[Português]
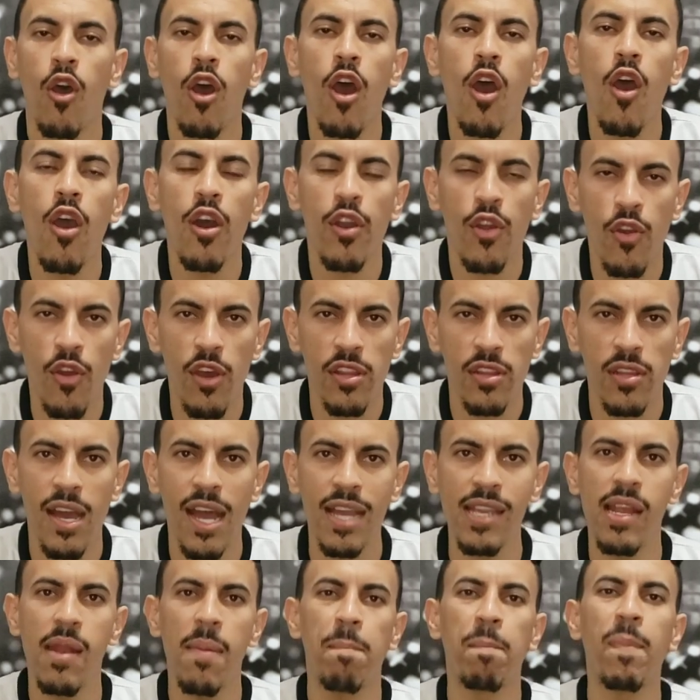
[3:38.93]
horrorosa.
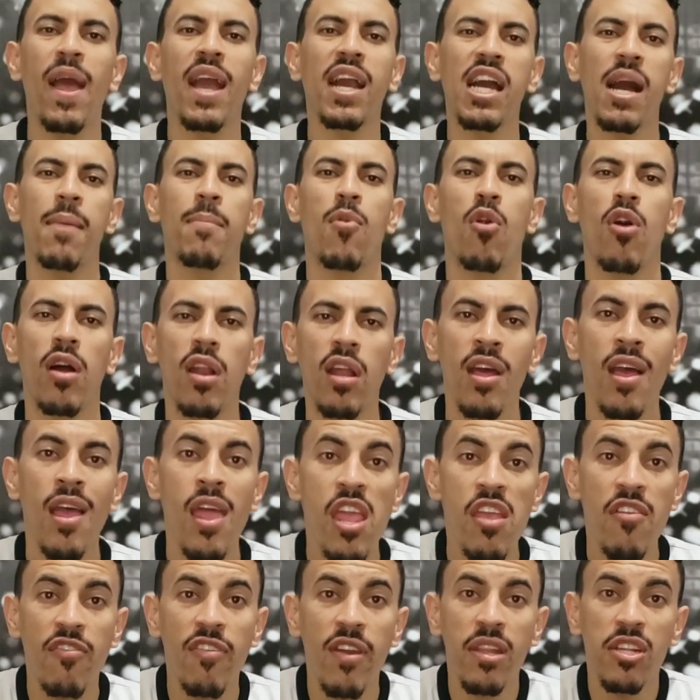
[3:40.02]
Aí ele pega a bola,
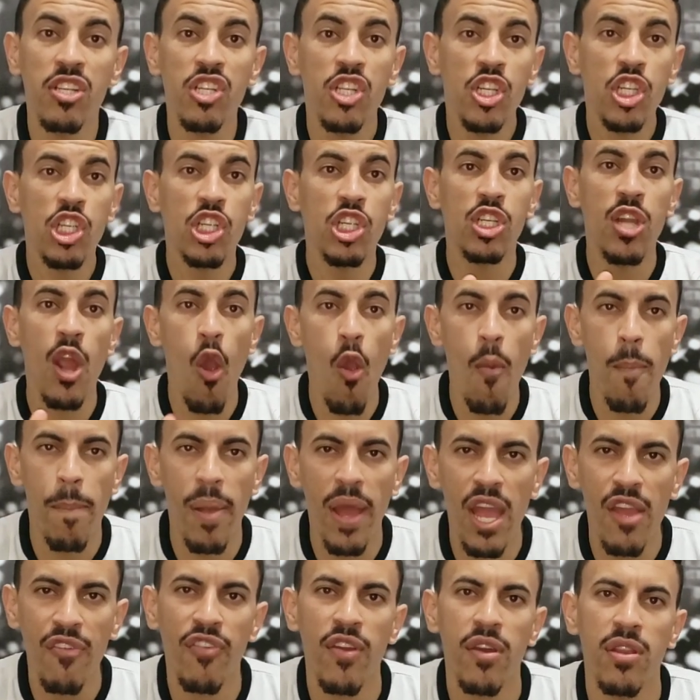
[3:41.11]
em vez de encher o
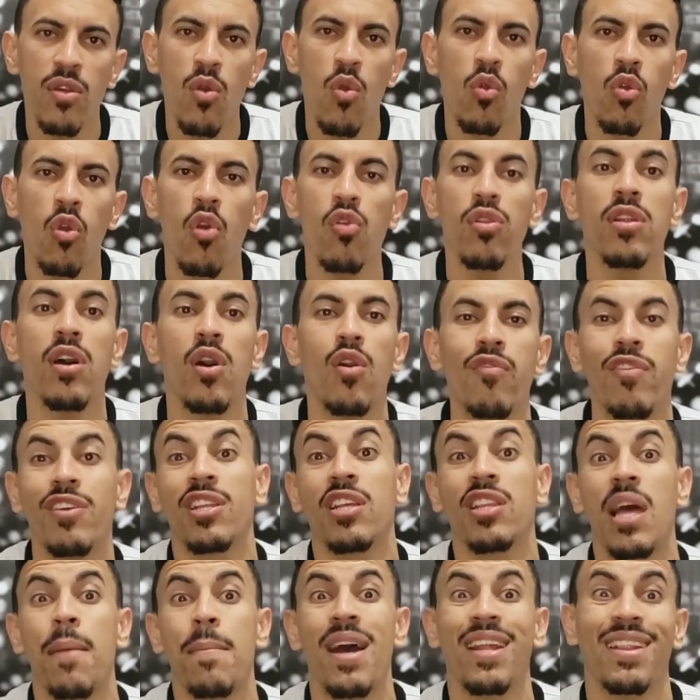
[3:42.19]
pé e fazer o gol, não, vai
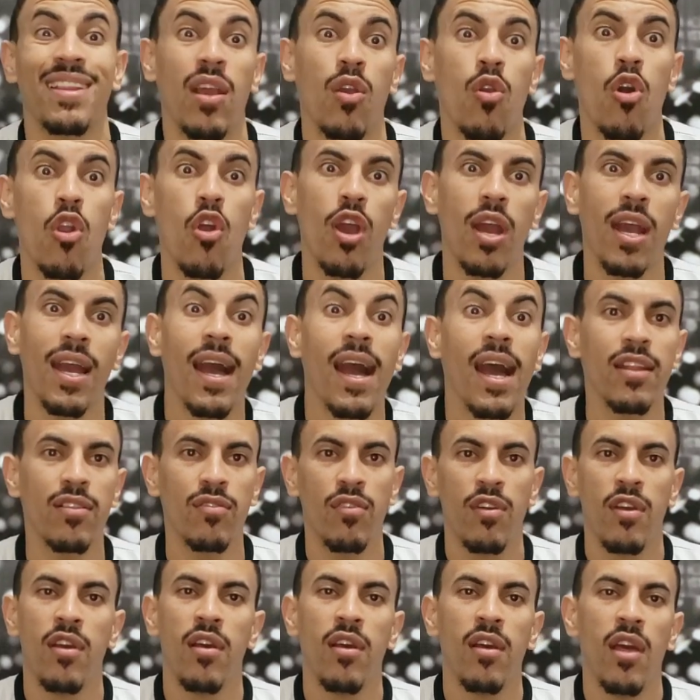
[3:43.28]
tentar bater
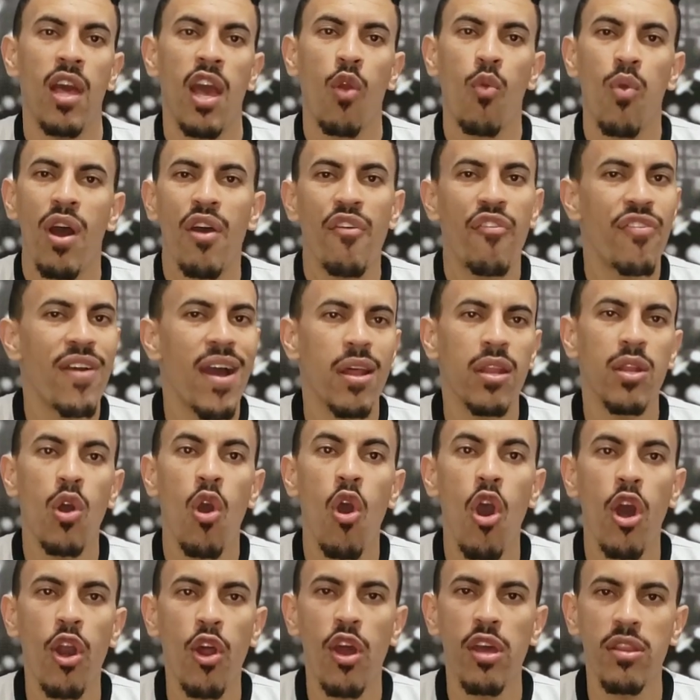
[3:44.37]
colocado. Com a fase
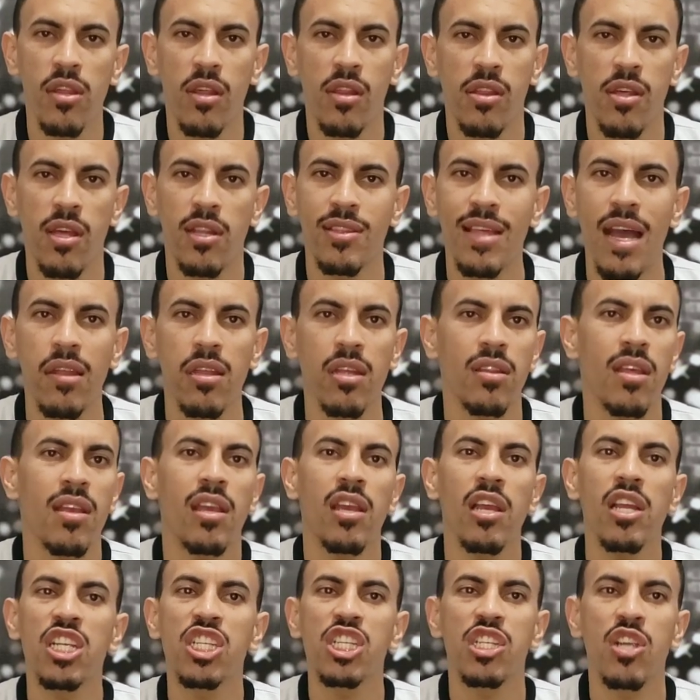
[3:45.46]
horrorosa que você tá, você tem
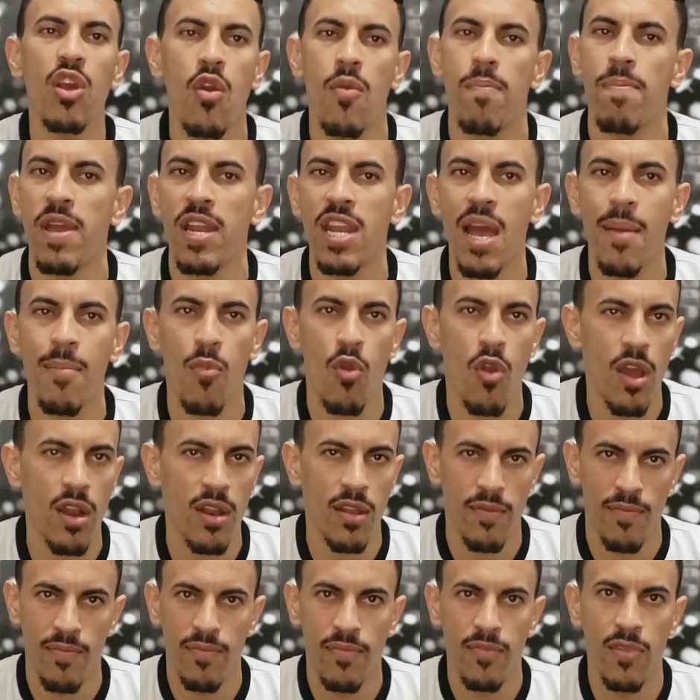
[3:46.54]
que encher o pé na
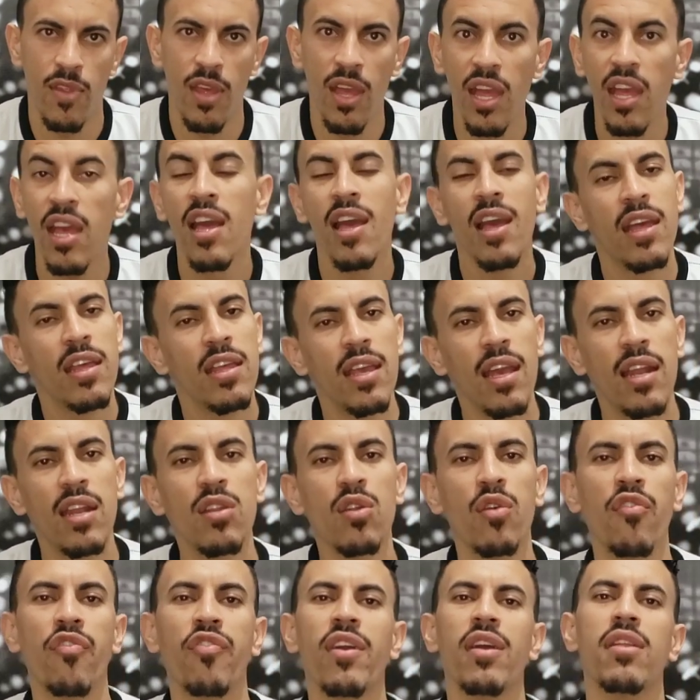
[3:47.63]
bola, né? E ele
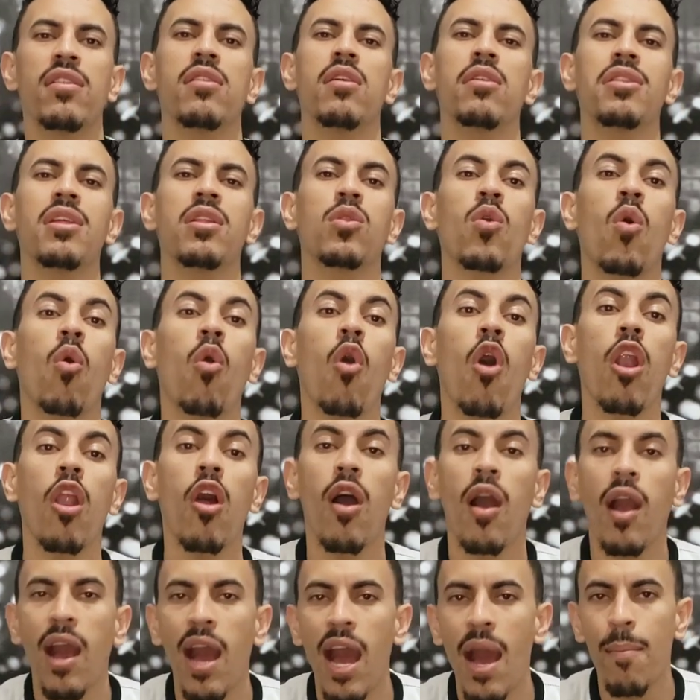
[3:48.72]
não fez isso, tentou
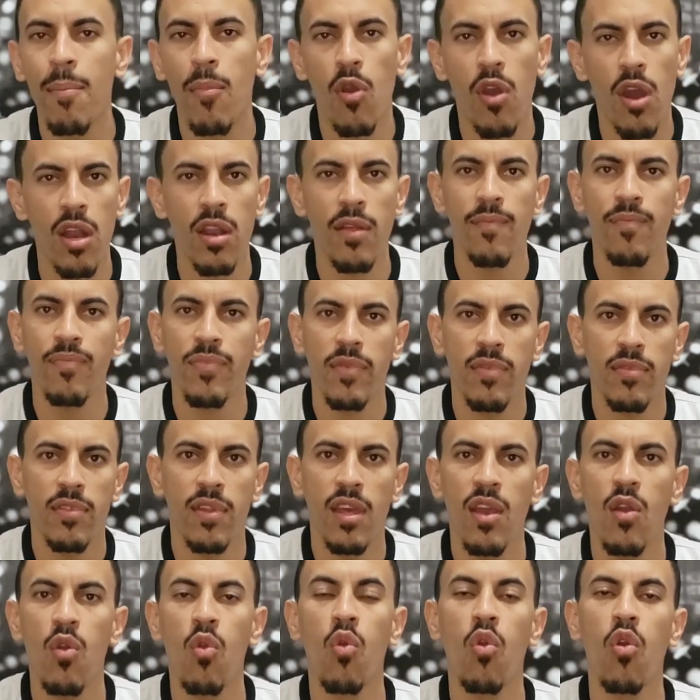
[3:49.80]
colocar a bola,
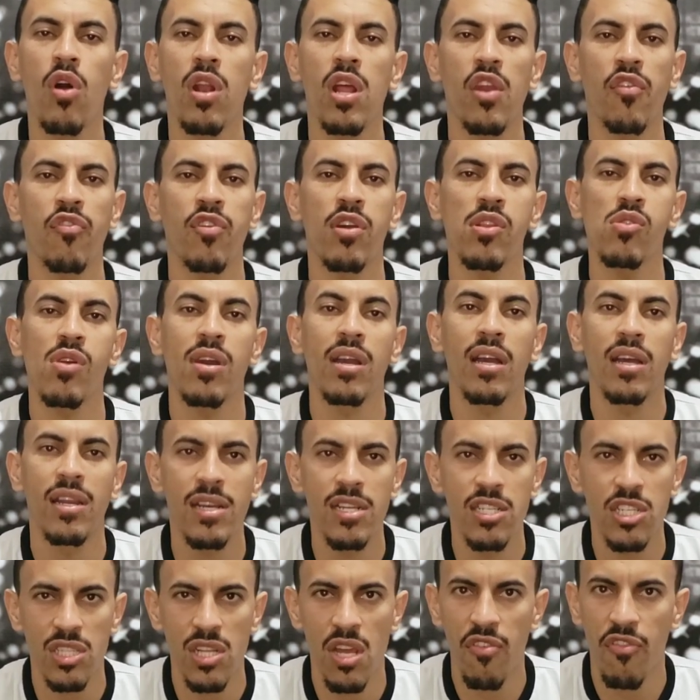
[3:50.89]
né? O goleiro fez uma
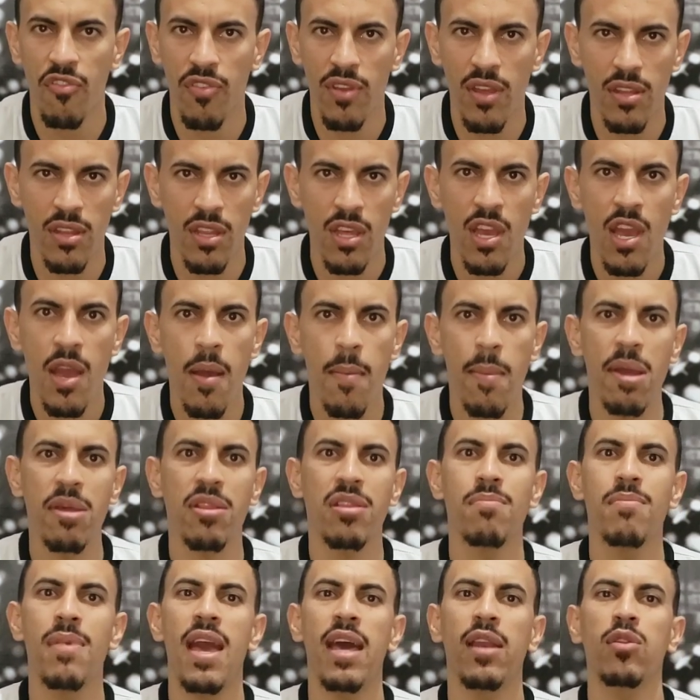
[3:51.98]
grande defesa,
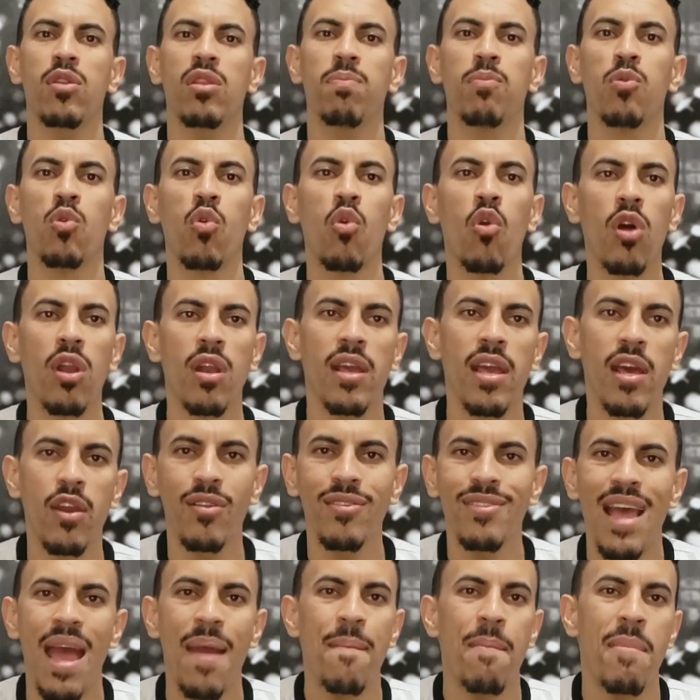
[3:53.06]
mas méritos para o goleiro
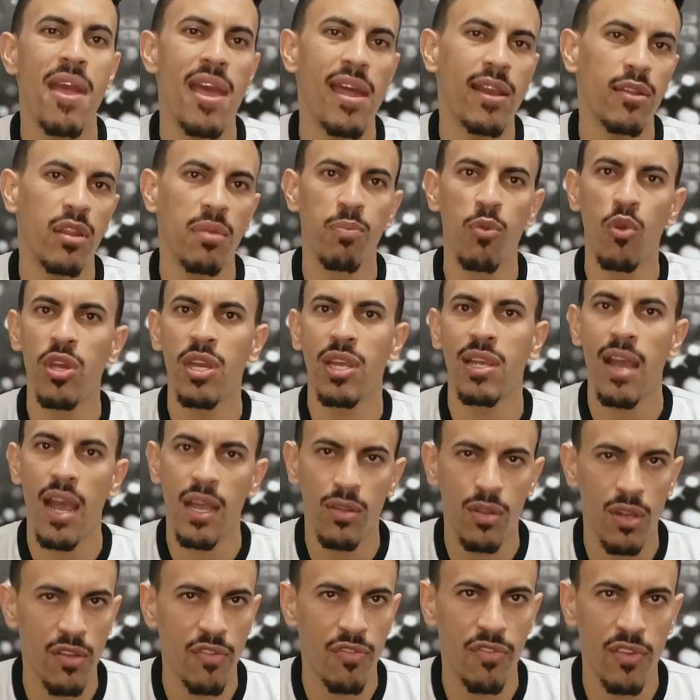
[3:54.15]
e deméritos para o
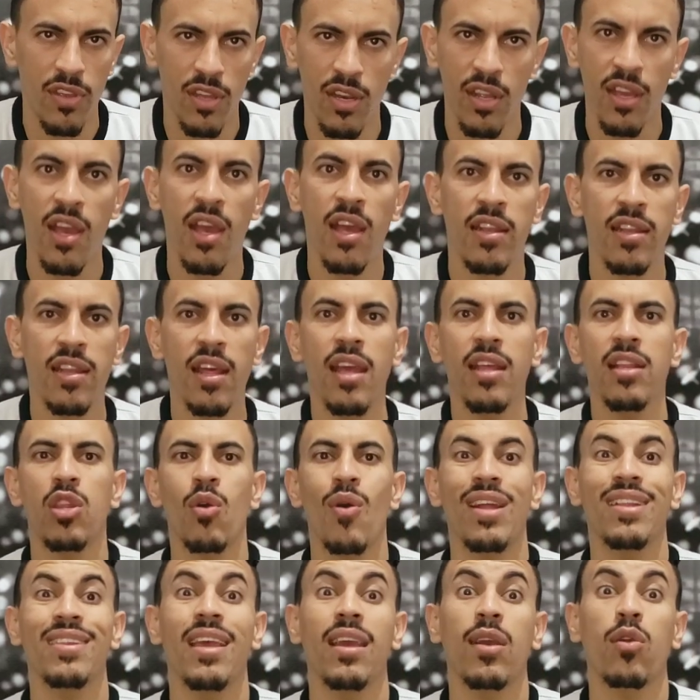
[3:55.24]
Ricardo Oliveira, né?
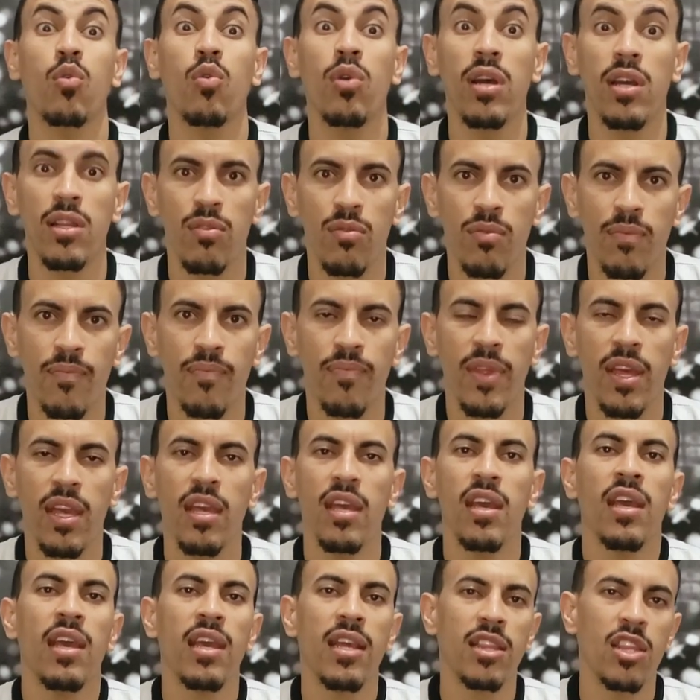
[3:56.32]
Então até quando,
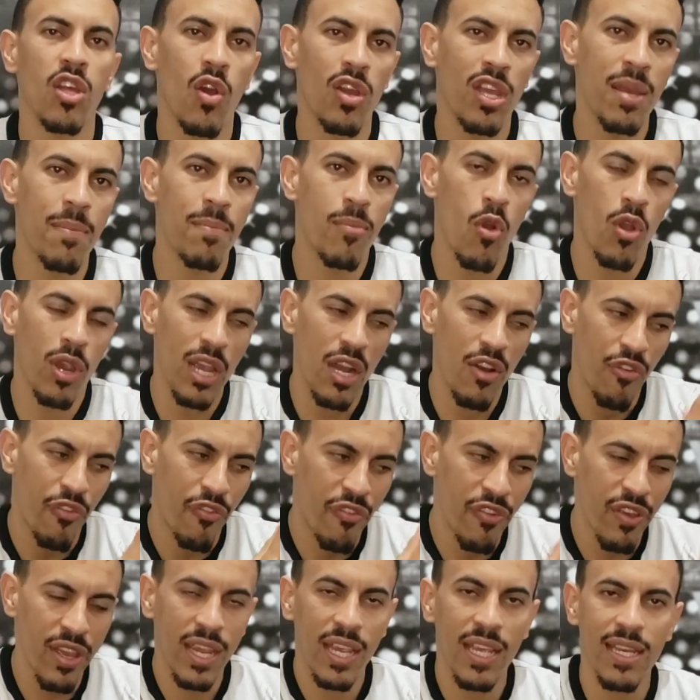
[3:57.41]
né? Então que bom que ele
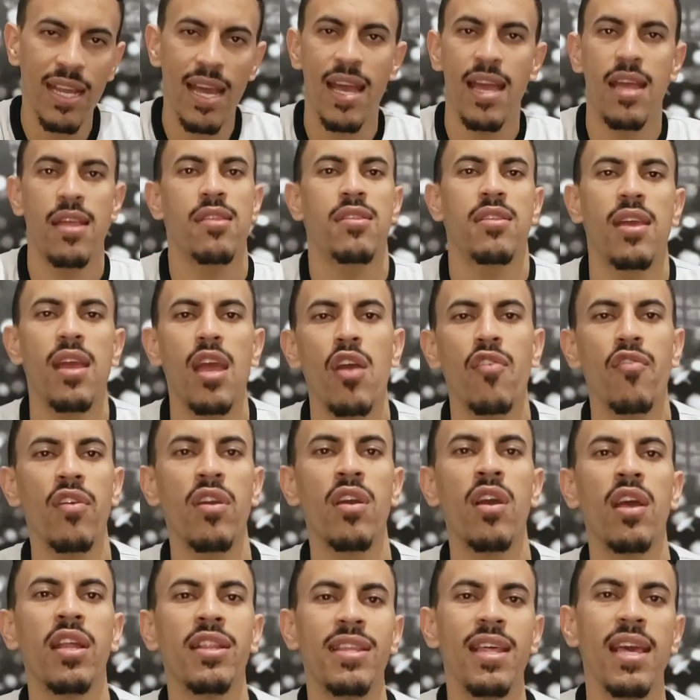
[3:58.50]
fique na
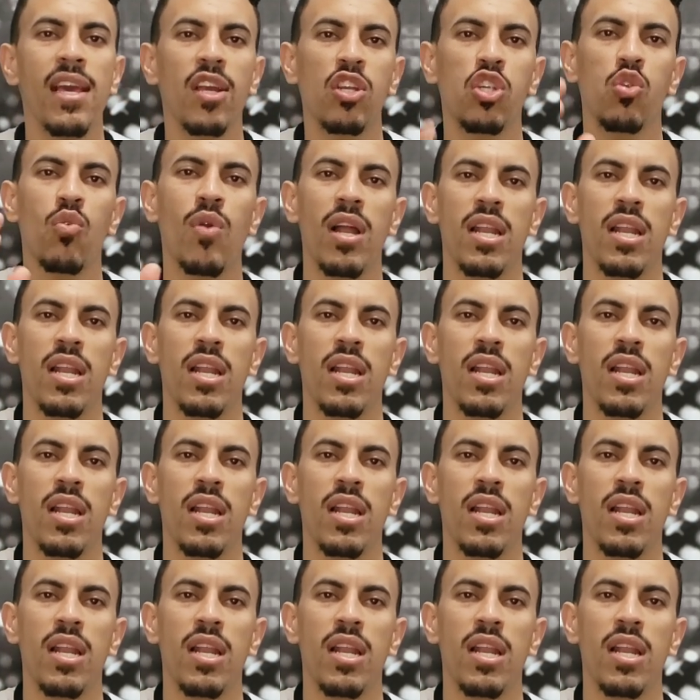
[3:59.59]
reserva, deixa